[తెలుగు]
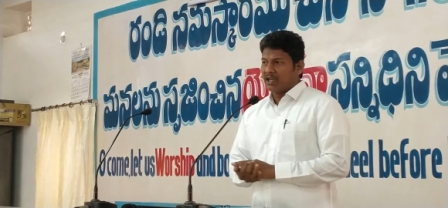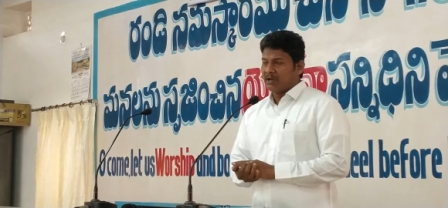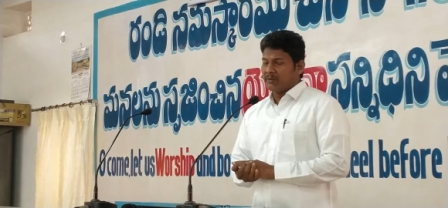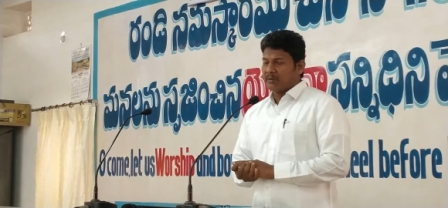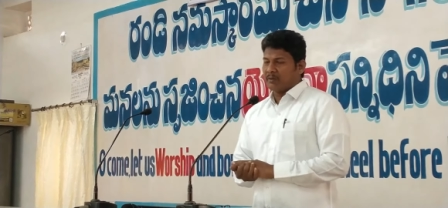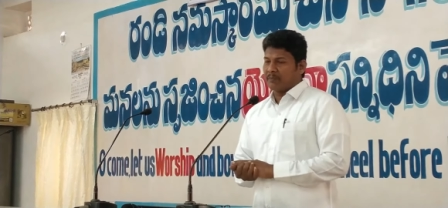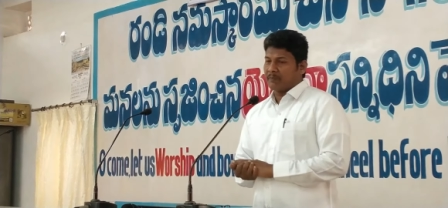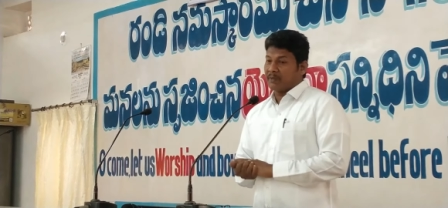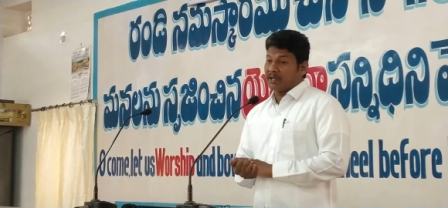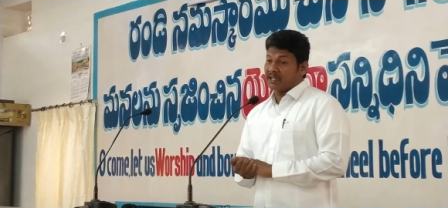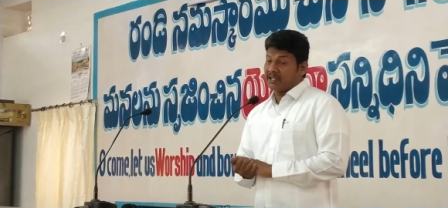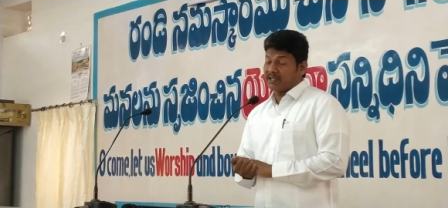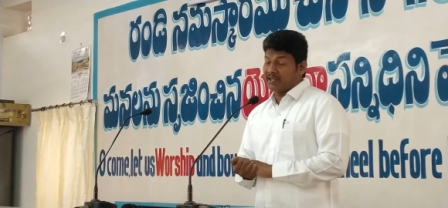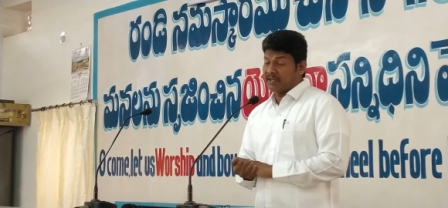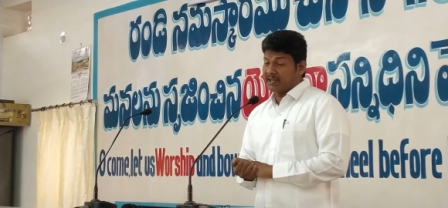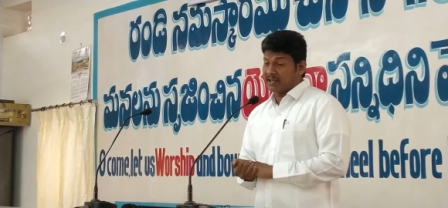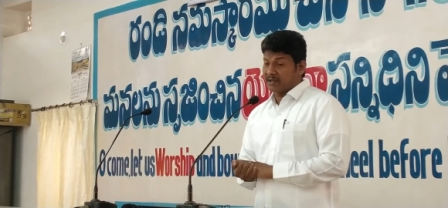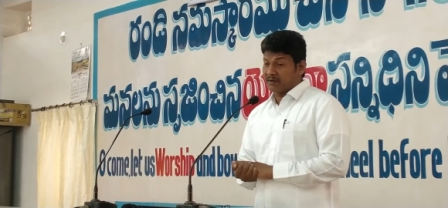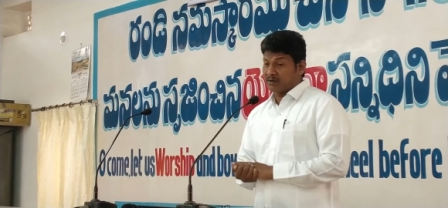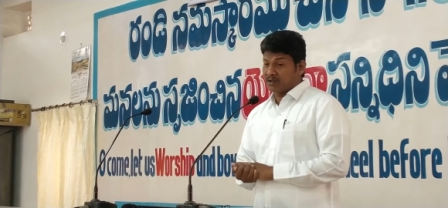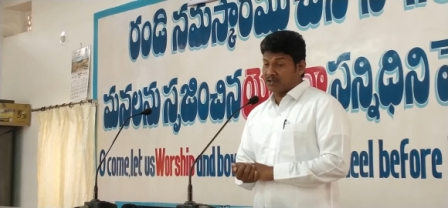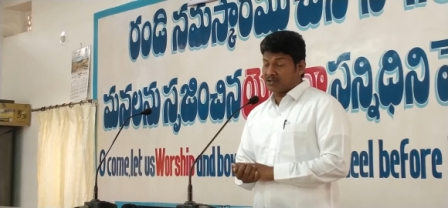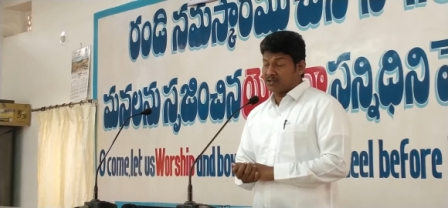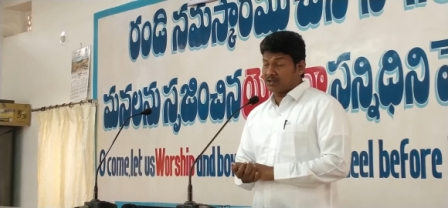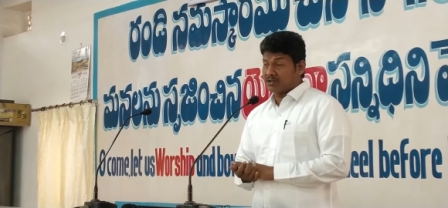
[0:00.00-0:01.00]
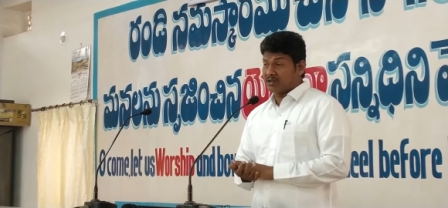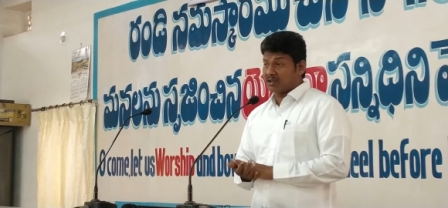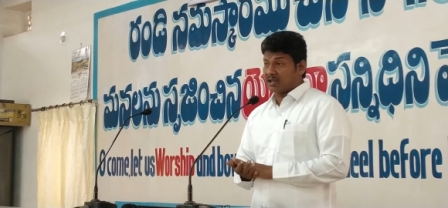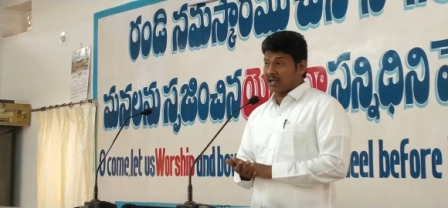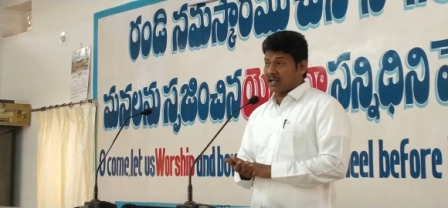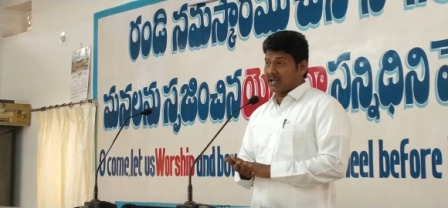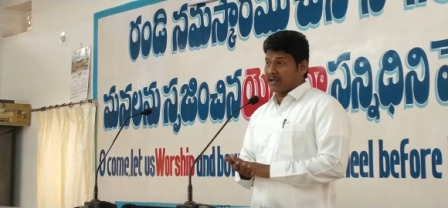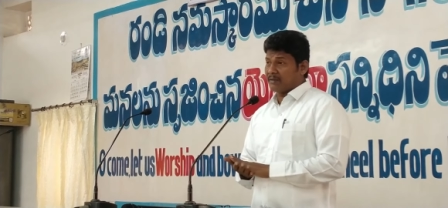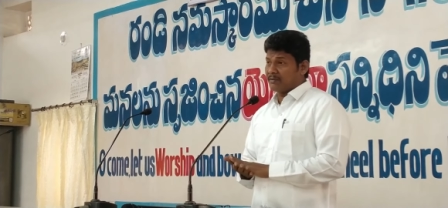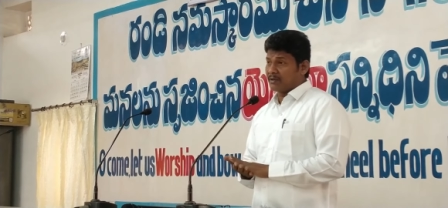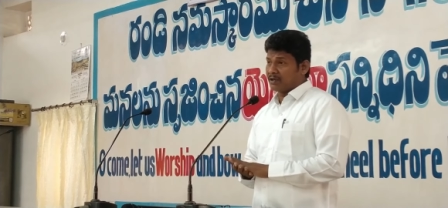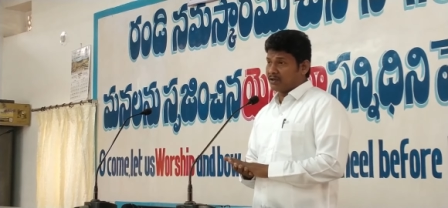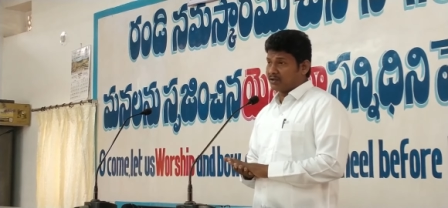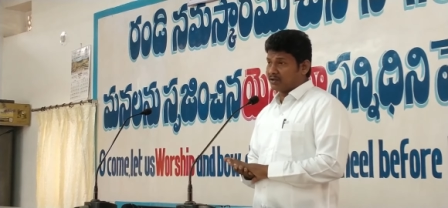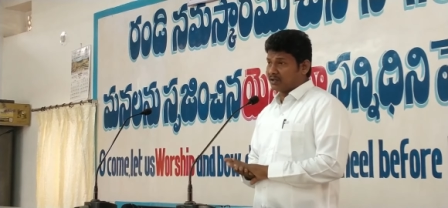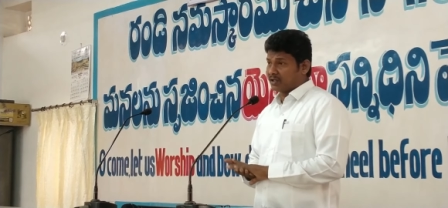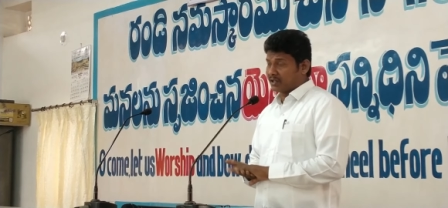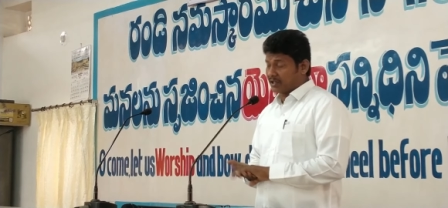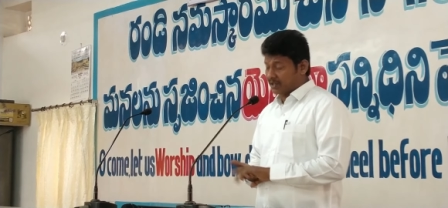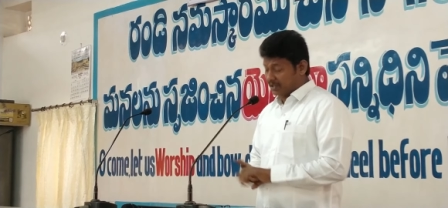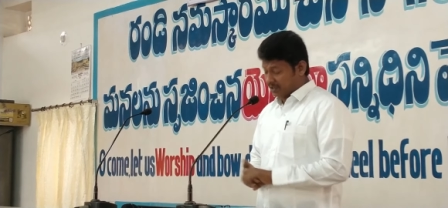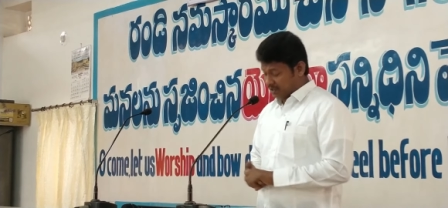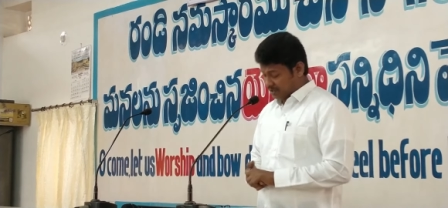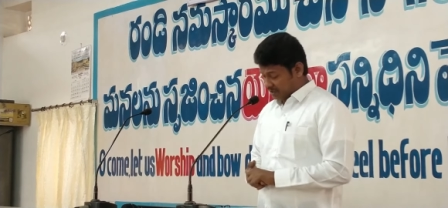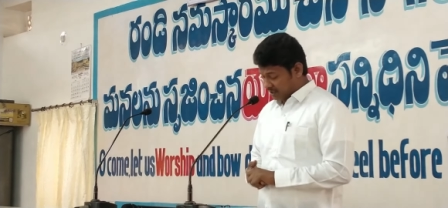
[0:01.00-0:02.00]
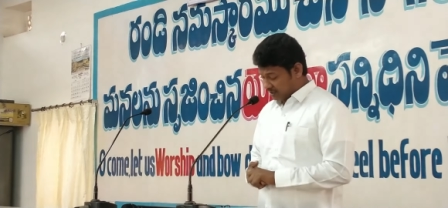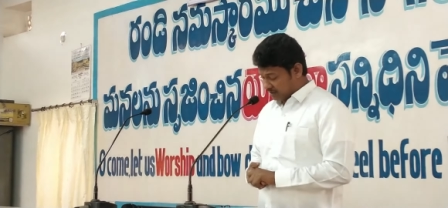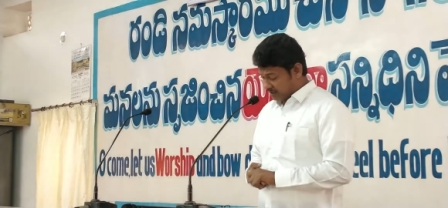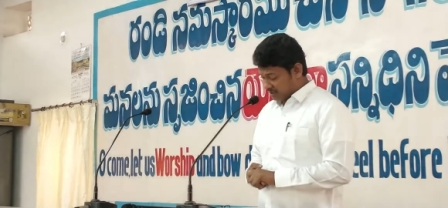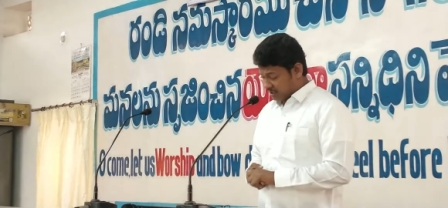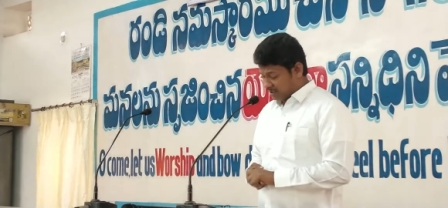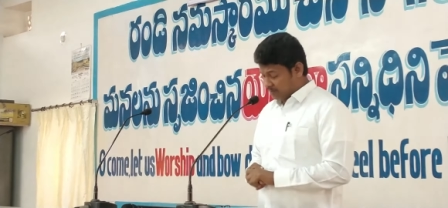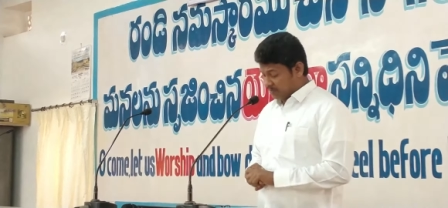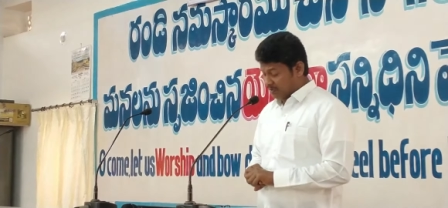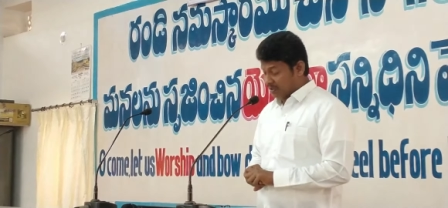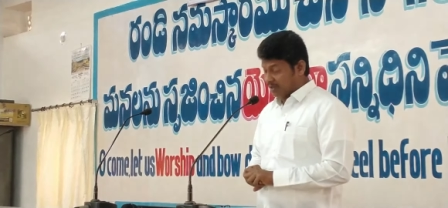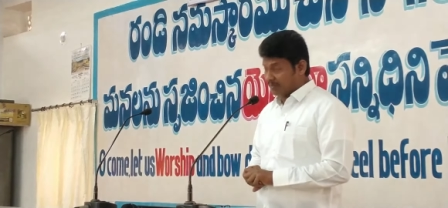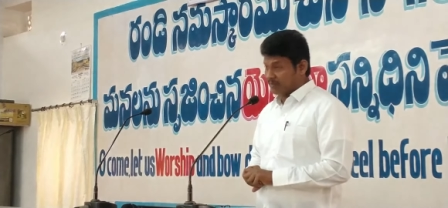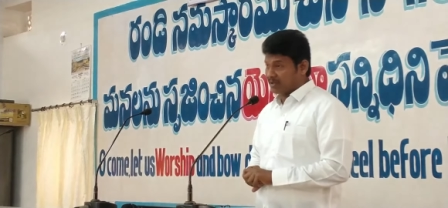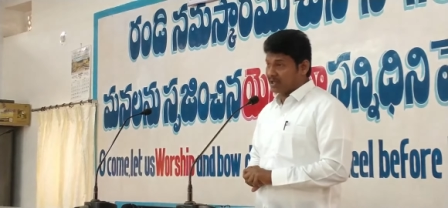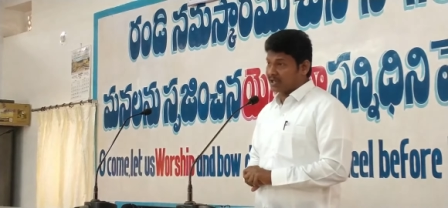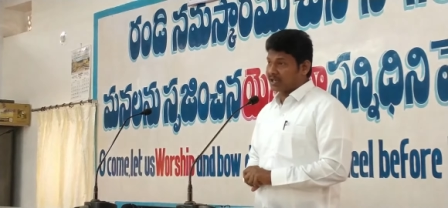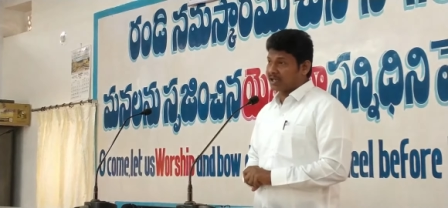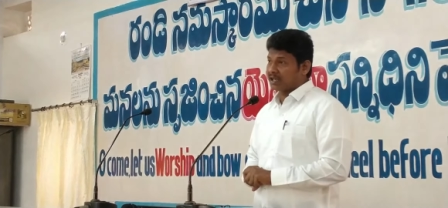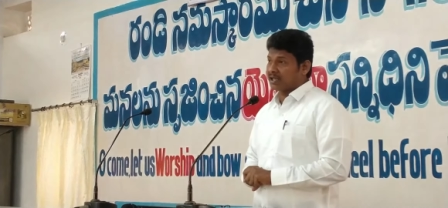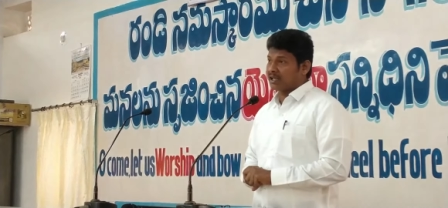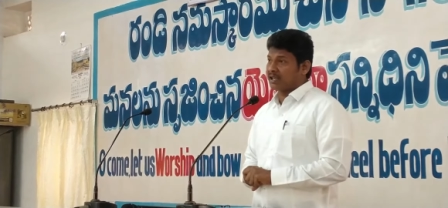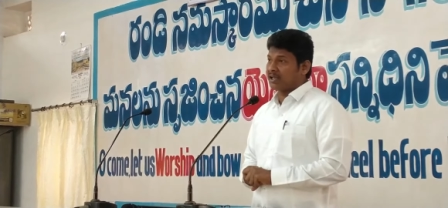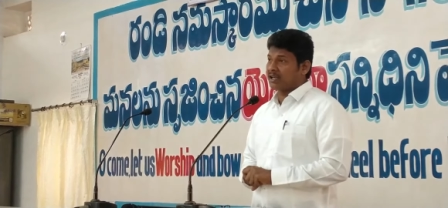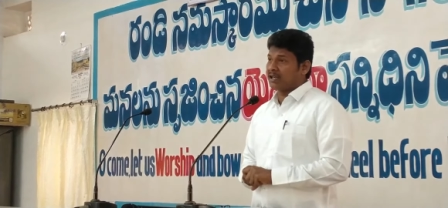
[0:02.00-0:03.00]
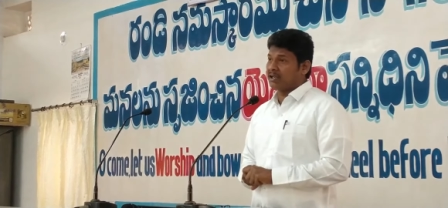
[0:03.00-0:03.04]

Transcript: ఇప్పుడు పదిహేడు వచనంలో రాయబడి ఉంది చదవండి ఇప్పుడు అన్నమాట